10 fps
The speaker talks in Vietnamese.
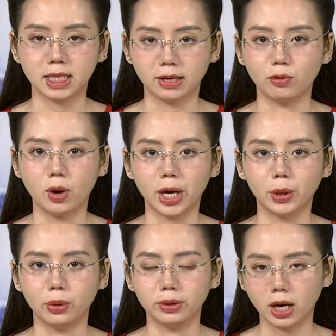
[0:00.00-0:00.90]
thành phố Hà
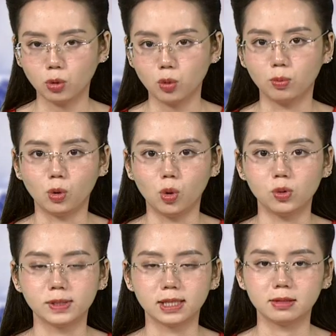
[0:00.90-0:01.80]
Nội đang củng cố hồ
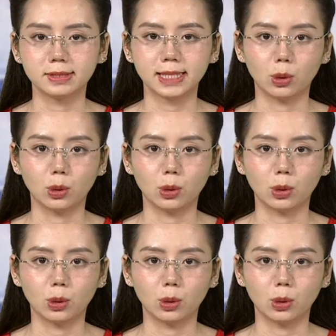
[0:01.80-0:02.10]
sơ giải